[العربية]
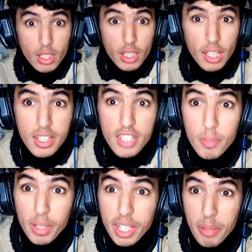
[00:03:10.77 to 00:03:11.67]
يا اخي
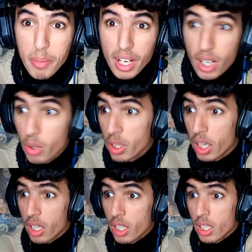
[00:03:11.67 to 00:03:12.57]
جابها كيما
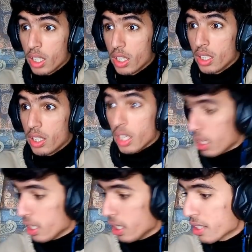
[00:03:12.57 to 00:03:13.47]
هو
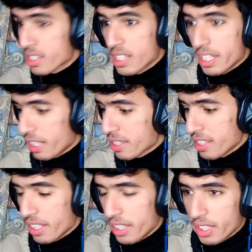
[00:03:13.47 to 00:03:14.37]
اي صنايعي
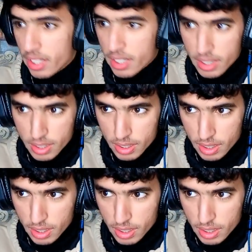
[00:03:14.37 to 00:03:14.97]
صنايعي آه.